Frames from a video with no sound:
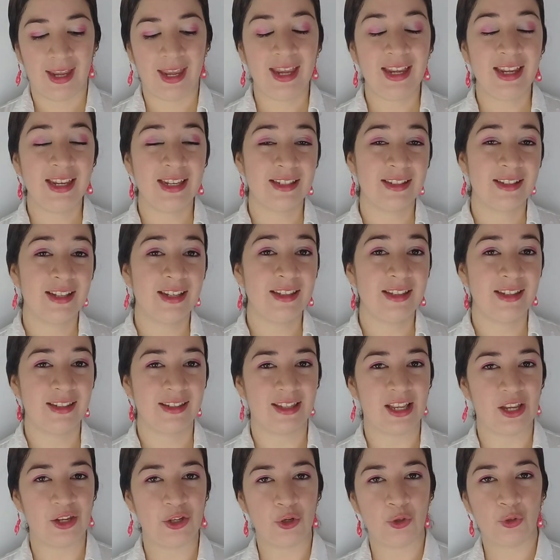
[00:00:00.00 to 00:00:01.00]
En este
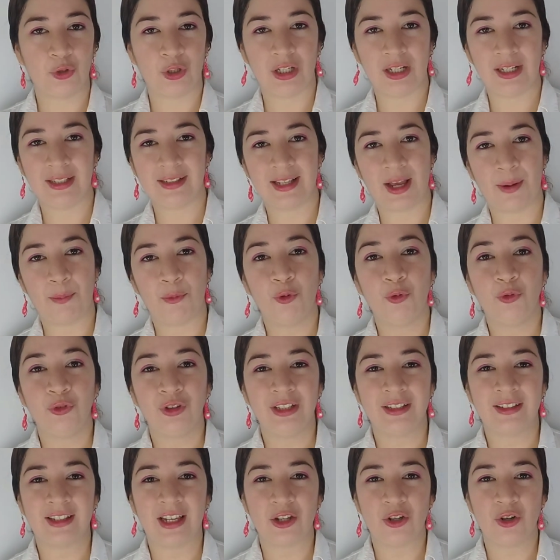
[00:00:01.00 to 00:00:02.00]
diseño utilizamos un
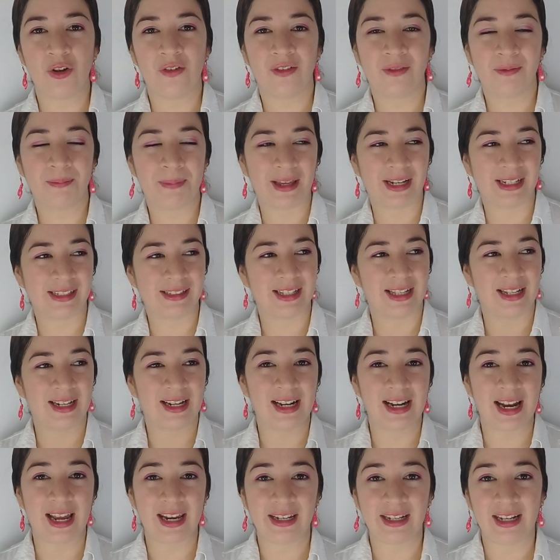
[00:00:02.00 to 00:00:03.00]
diseño para estar
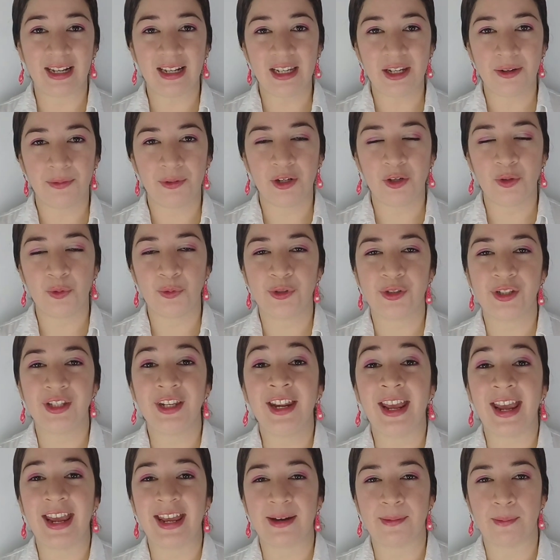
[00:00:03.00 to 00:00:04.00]
al aire libre y
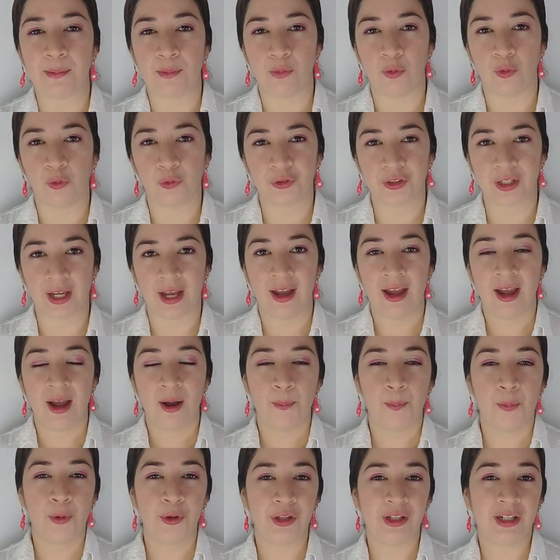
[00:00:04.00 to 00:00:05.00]
lucir hermosa.
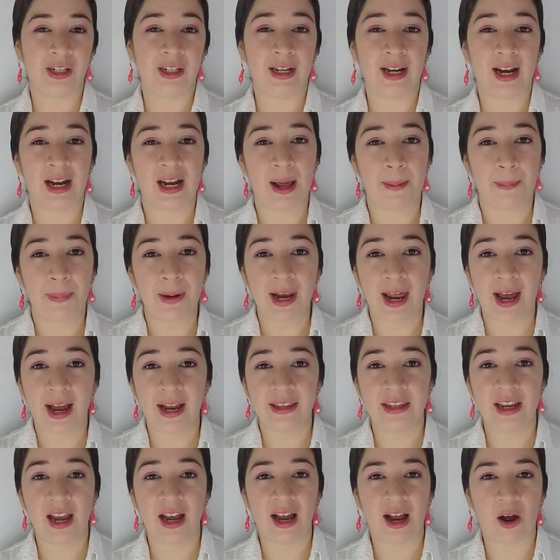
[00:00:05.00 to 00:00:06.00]
Poder ir a la
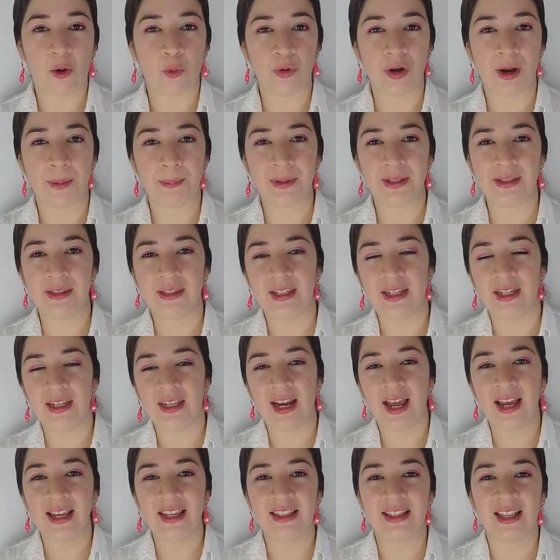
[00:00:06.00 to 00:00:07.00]
playa, a una
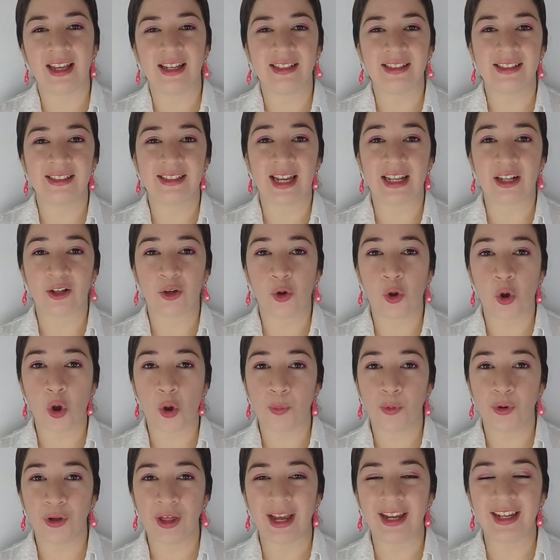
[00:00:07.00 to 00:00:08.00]
piscina y estar
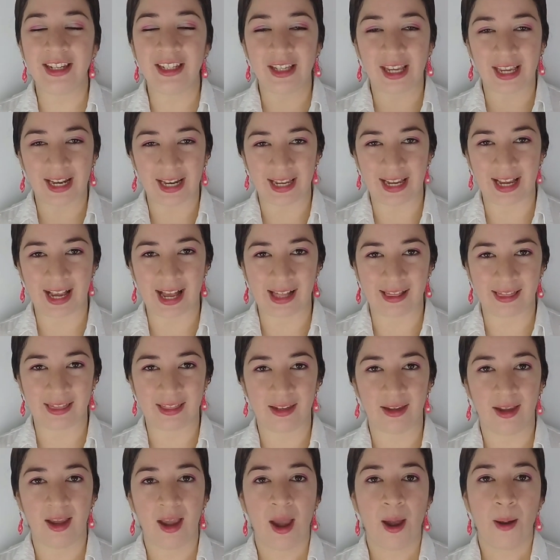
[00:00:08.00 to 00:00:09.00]
cómoda y
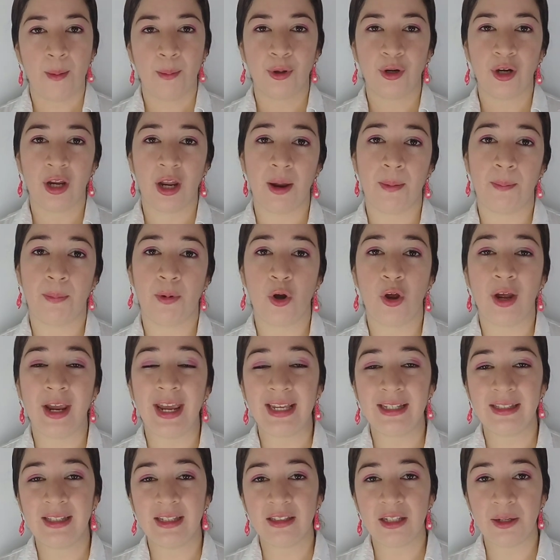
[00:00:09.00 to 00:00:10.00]
elegante. Por ejemplo,
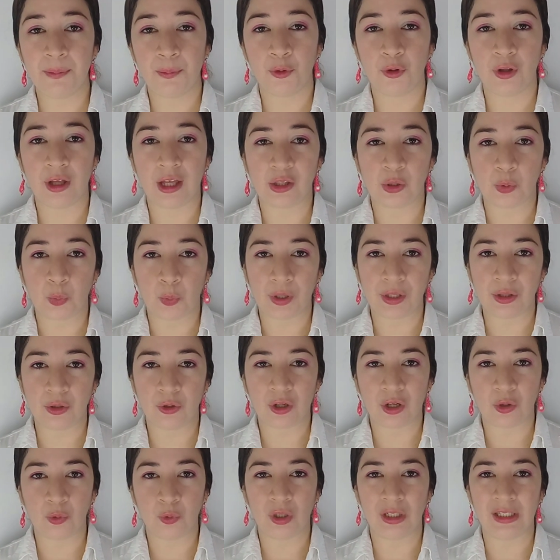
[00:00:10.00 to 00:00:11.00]
este tipo de
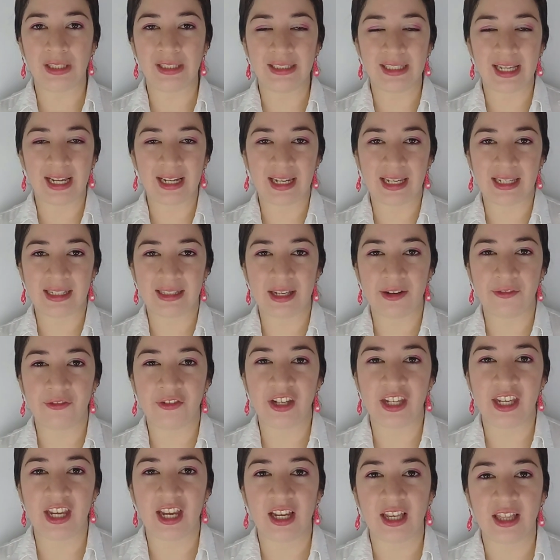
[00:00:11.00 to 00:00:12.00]
atuendo que utilizan este
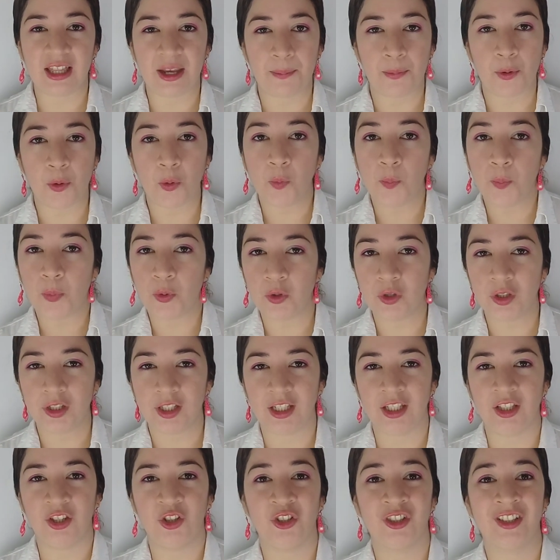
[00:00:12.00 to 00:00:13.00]
billete de
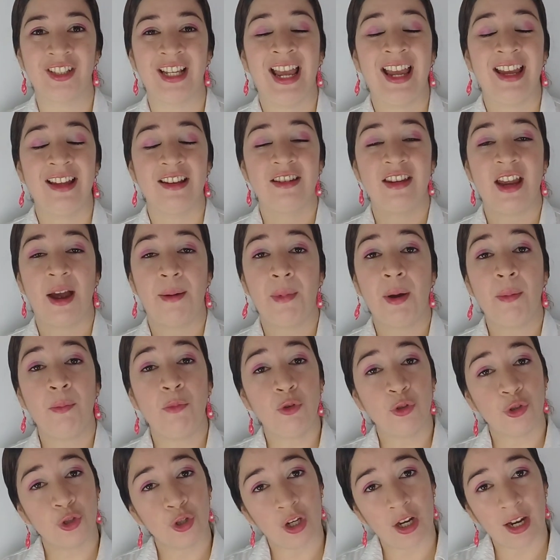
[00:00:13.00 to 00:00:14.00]
pomponcitos llama
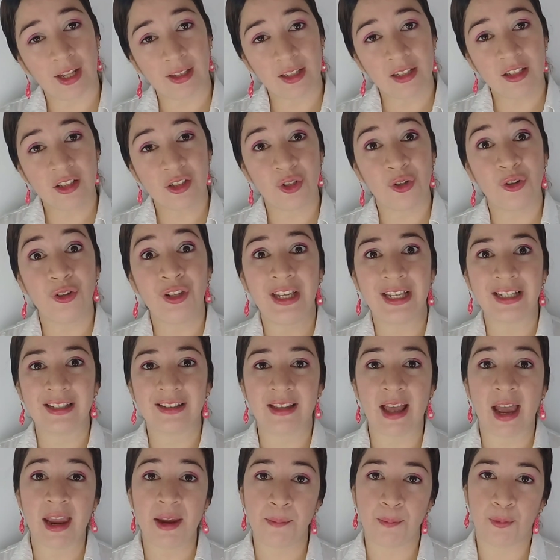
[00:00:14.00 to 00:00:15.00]
mucho la atención y
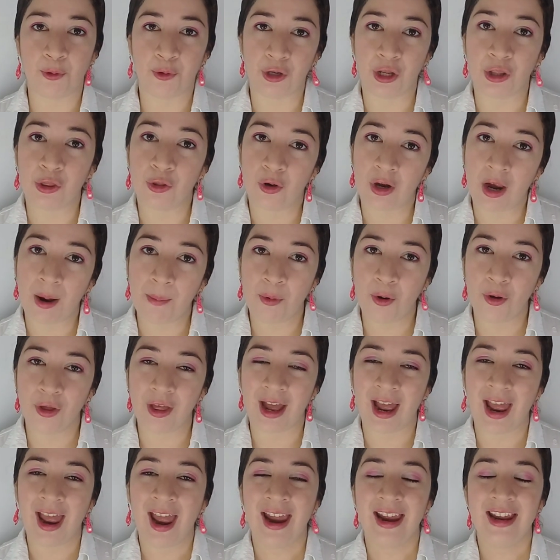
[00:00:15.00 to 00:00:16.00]
está imponiendo la
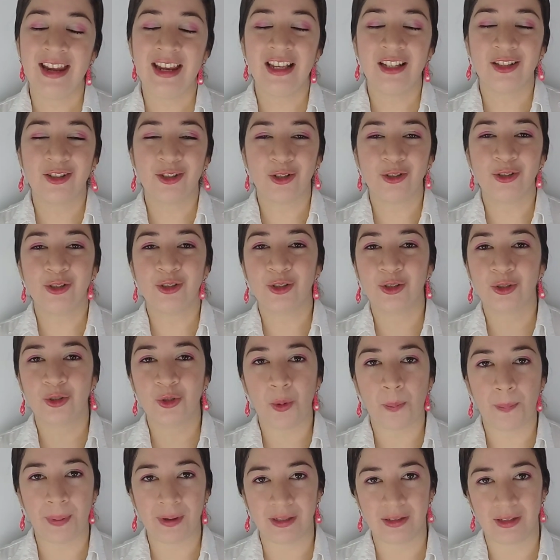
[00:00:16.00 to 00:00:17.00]
moda. Y son
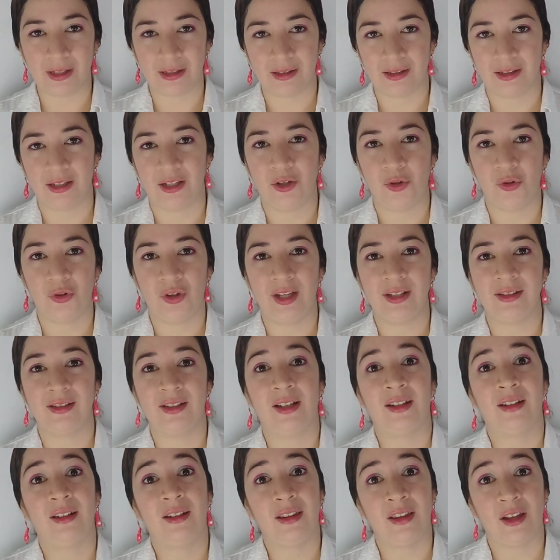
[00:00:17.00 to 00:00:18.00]
súper sencillos de
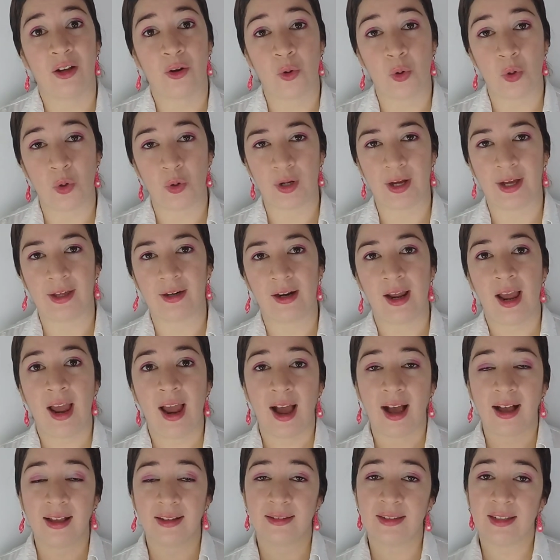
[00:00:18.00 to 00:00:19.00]
hacer y de colocar.
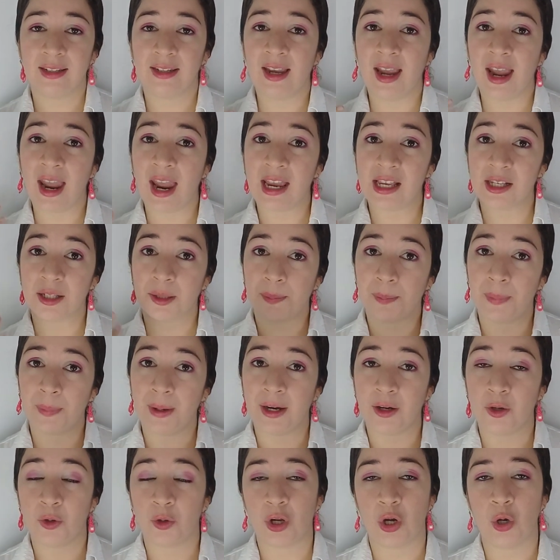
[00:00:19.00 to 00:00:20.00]
Así que
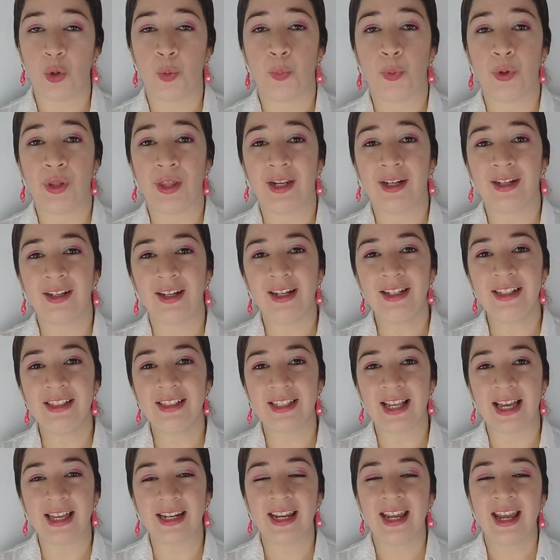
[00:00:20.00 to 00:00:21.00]
espero que lo puedan
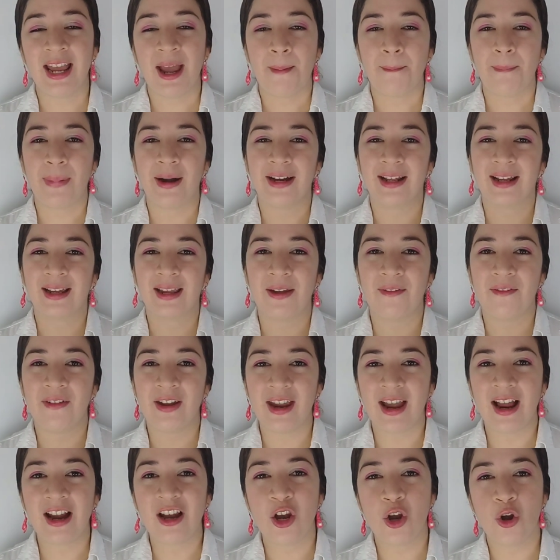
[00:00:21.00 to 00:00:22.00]
realizar para que
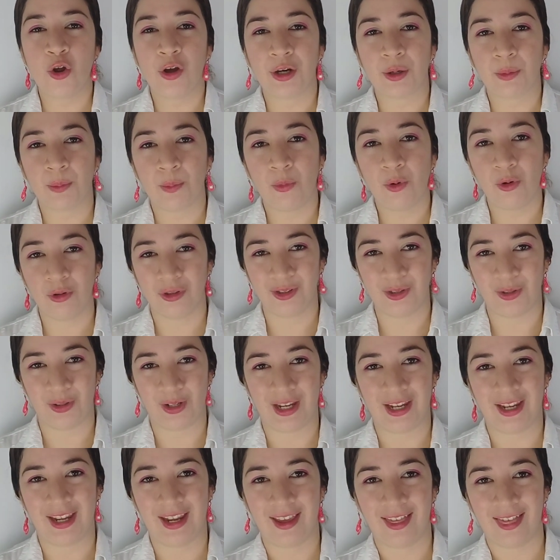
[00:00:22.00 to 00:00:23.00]
vean lo hermoso
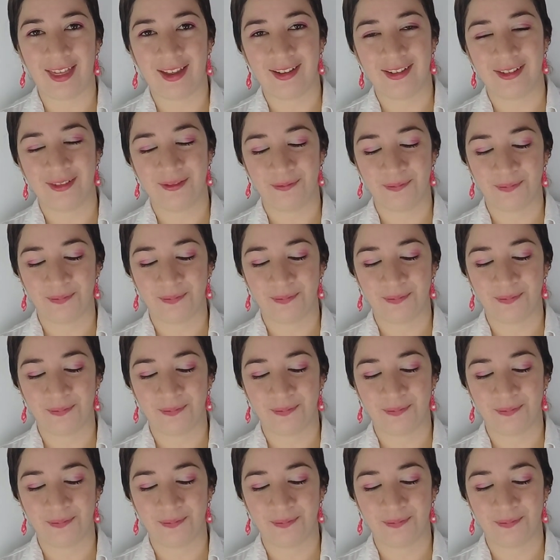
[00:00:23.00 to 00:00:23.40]
que queda.